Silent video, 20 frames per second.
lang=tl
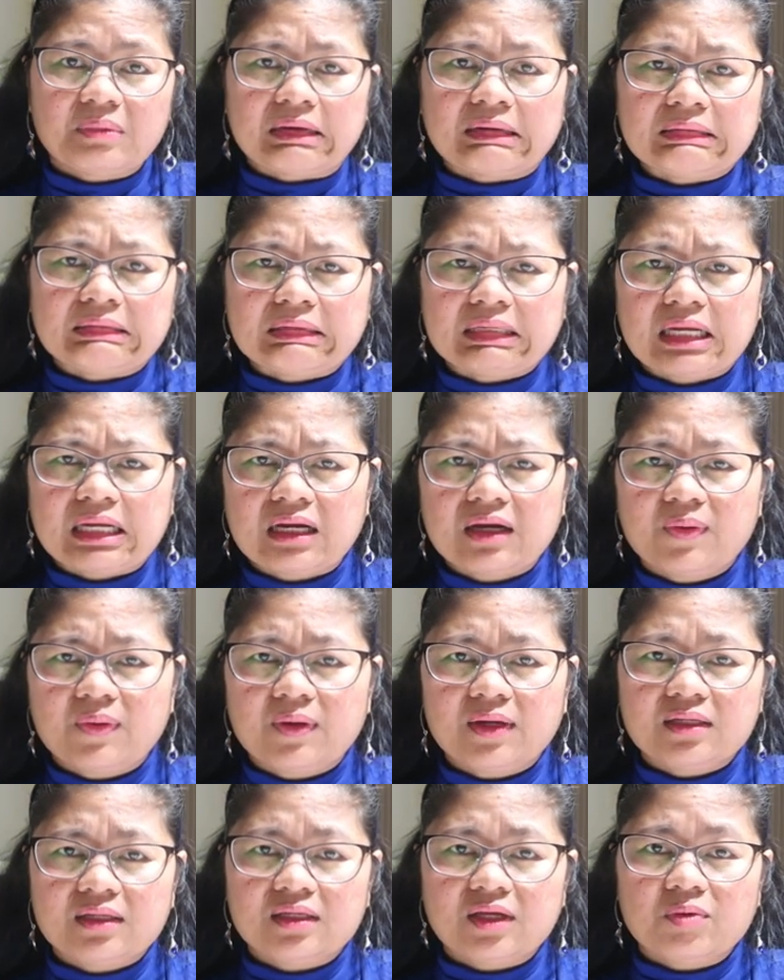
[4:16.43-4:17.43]
Parang ginagawa
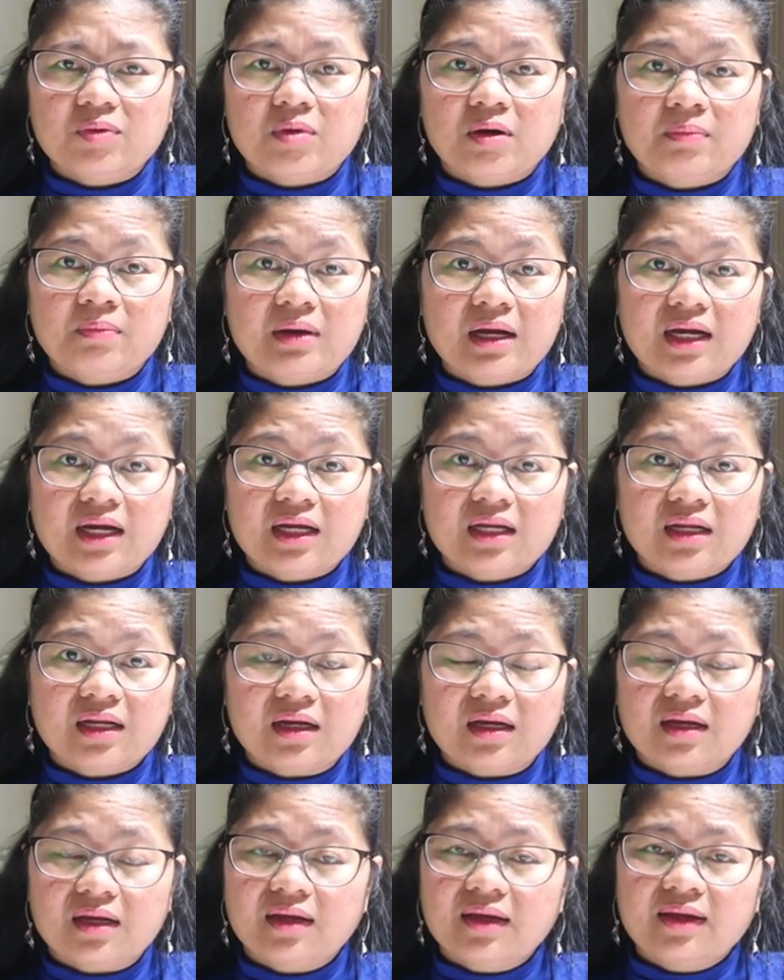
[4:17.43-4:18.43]
lang niya yung mga bagay
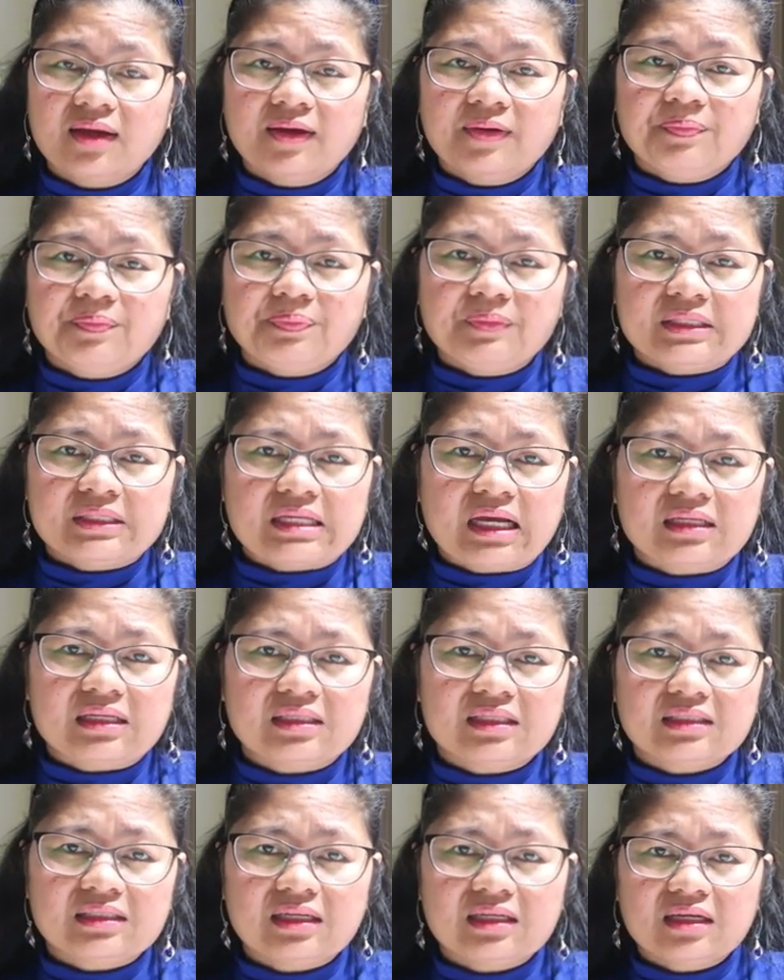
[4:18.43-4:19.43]
na
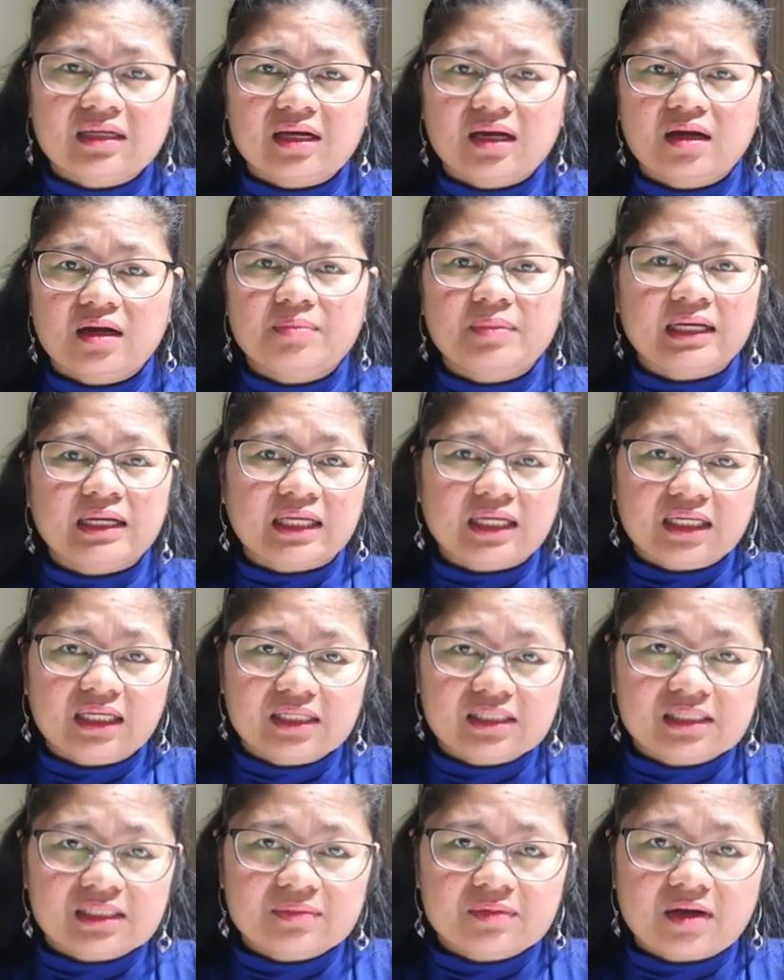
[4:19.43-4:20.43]
masasaktan ka,
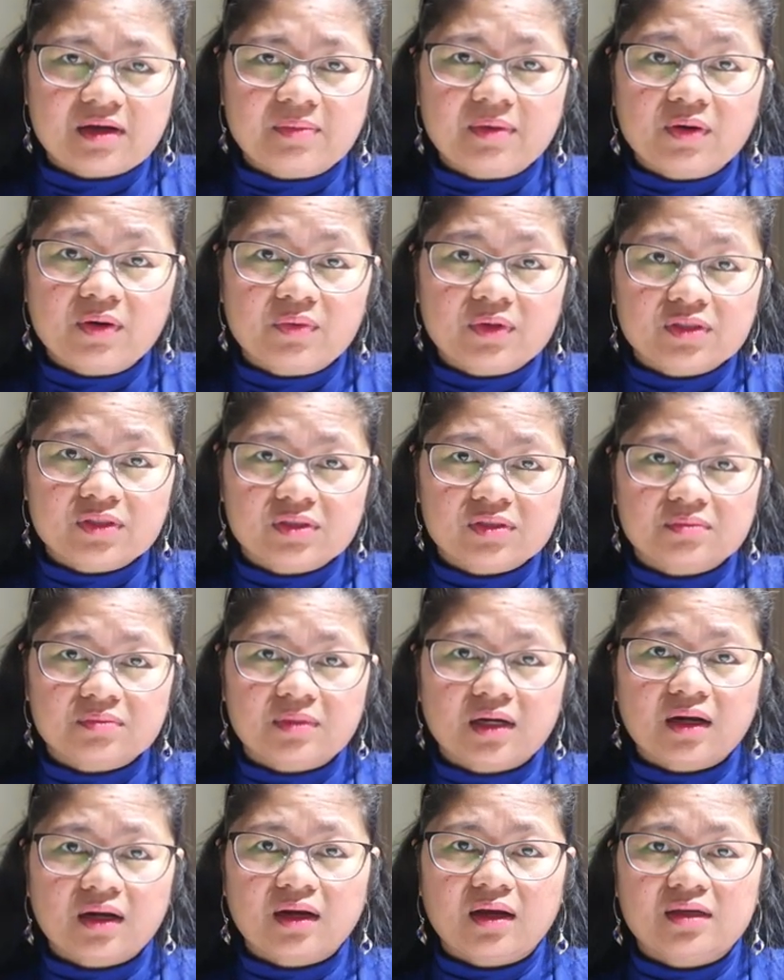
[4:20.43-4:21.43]
mag-iisip ka, mag-question
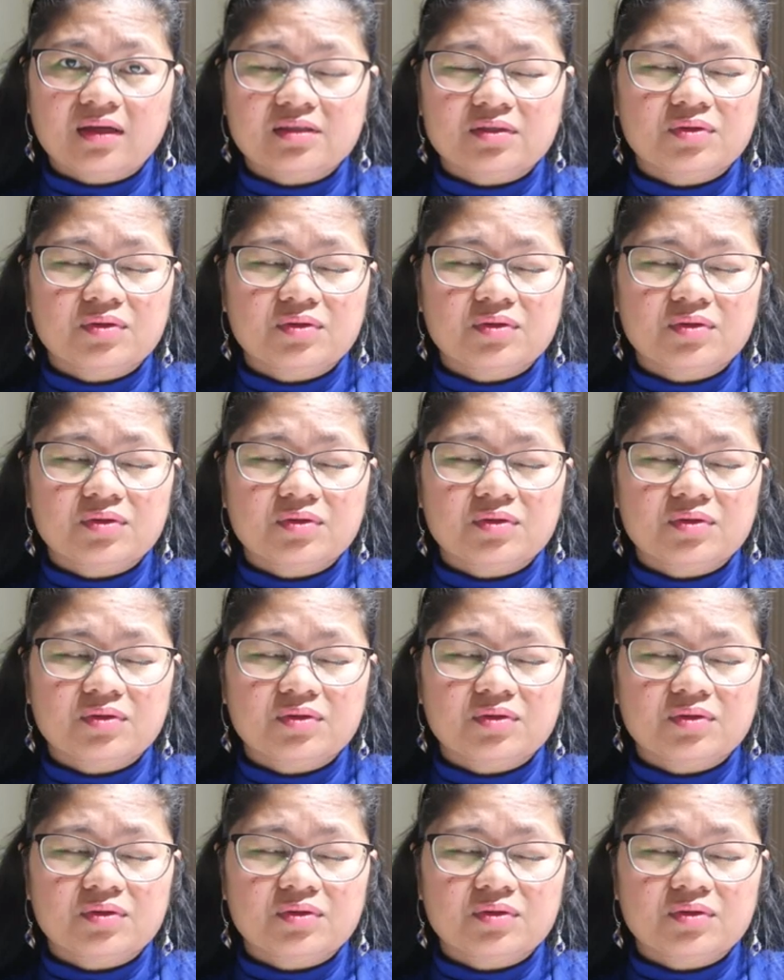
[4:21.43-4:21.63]
mark ka.